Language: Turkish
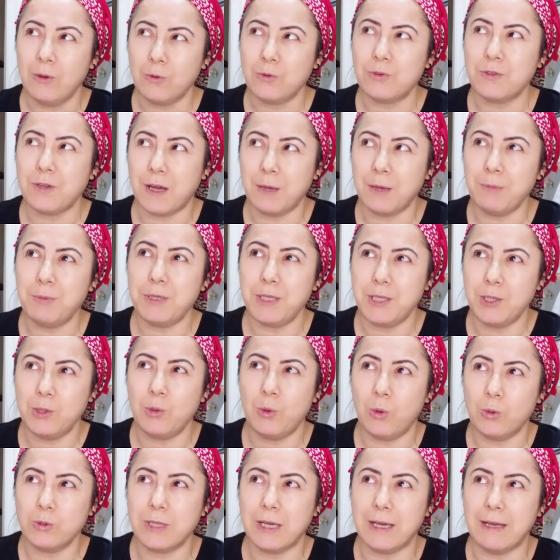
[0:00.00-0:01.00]
Tabir iyi
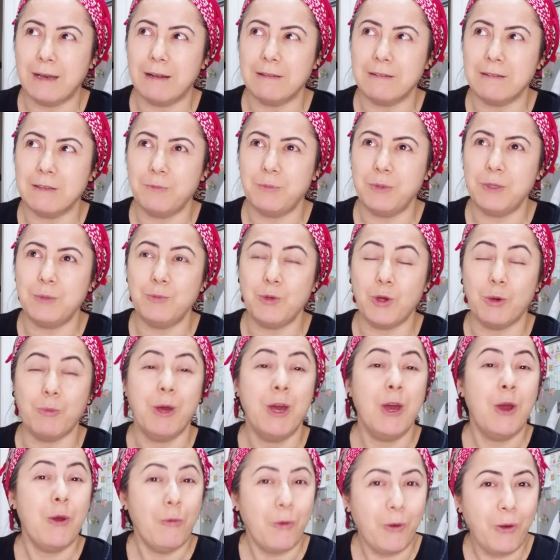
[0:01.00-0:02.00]
oldu herhalde bilmiyorum.
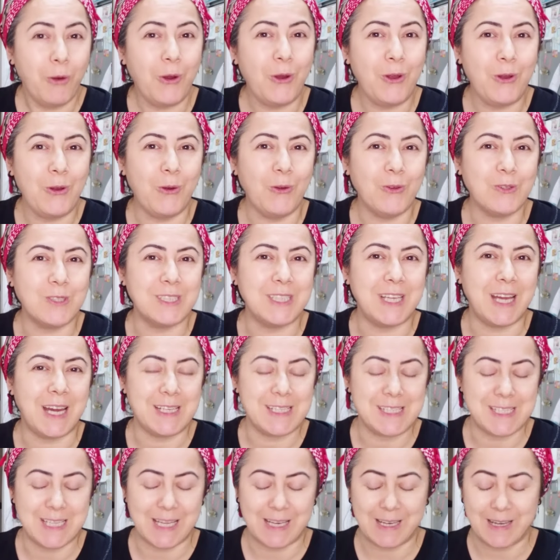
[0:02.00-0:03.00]
Öyle oldu yani
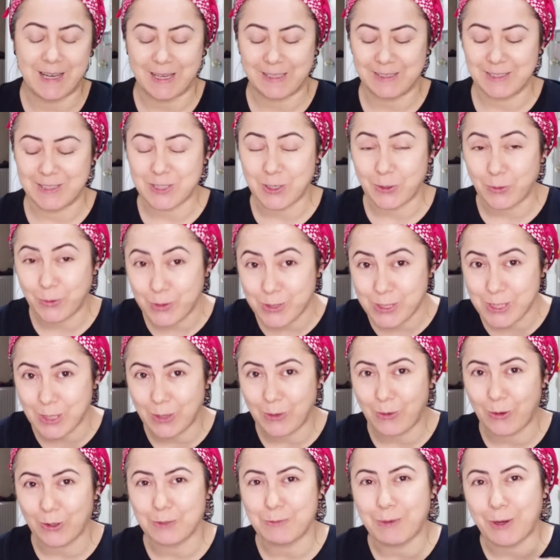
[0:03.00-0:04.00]
senin anlayacağım. Güzel
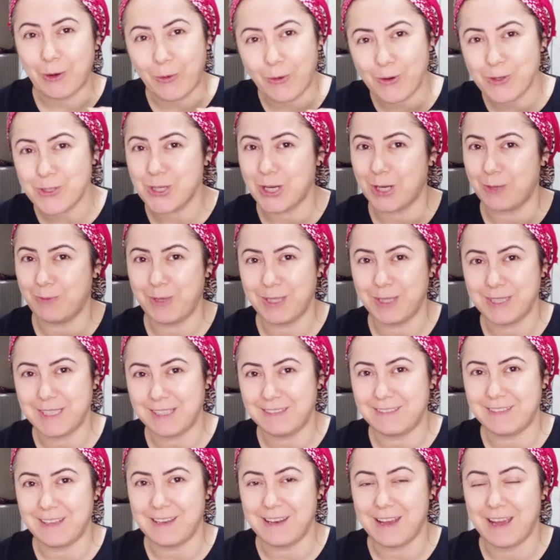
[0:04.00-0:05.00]
oldu bak o çorbayı
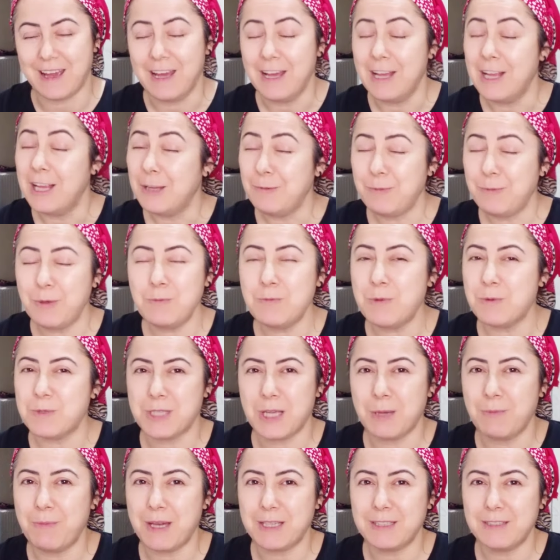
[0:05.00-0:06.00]
da dene. Bilmiyorum
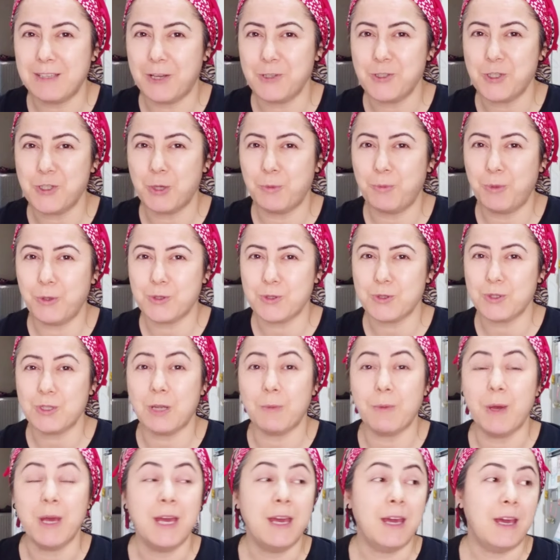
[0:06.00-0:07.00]
sen belki daha önce yapıyorsun
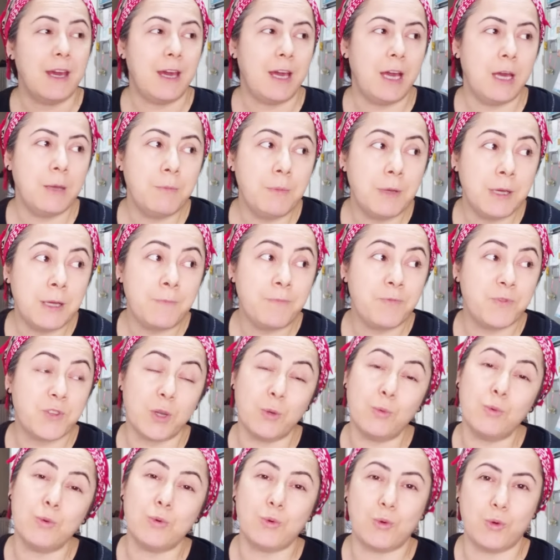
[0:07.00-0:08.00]
ama ben
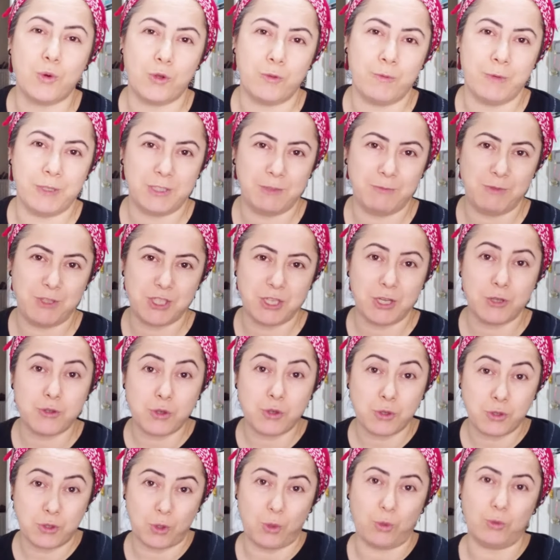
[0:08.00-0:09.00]
tavuk koymadım içine
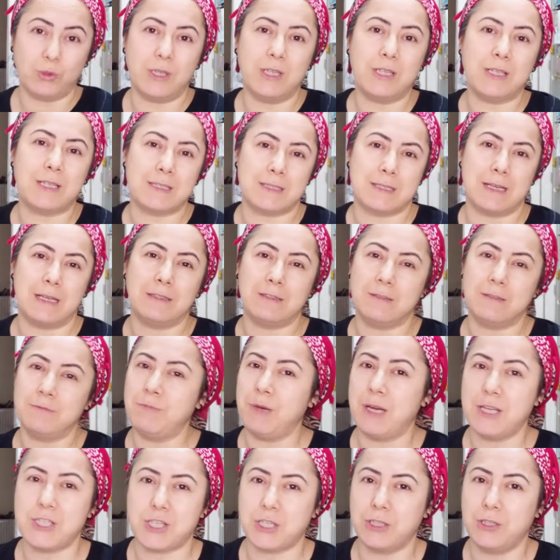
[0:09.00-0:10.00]
çünkü tavukları kızarttım.
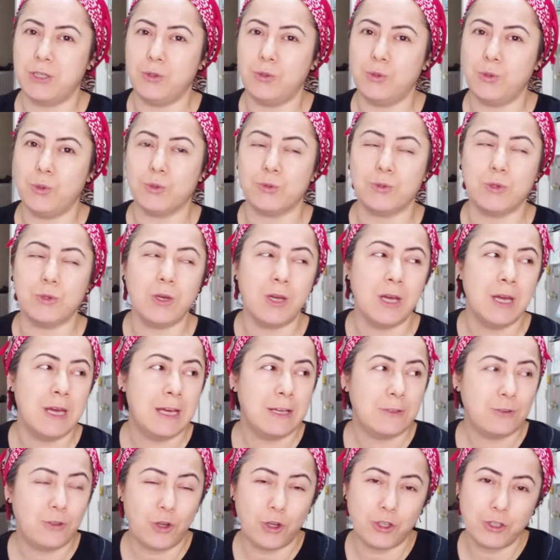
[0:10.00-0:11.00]
Başka da yiyordu.
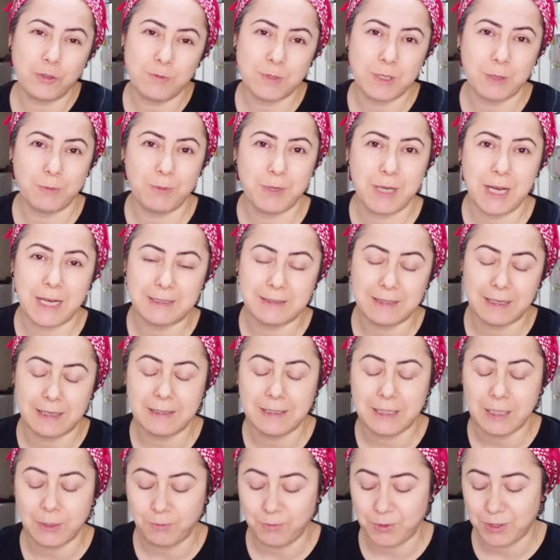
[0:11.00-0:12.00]
Dördümüze birer
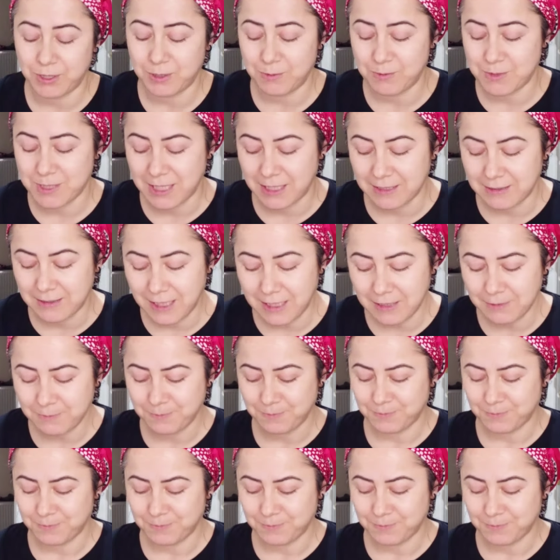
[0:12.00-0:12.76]
tane yapıyordum zaten.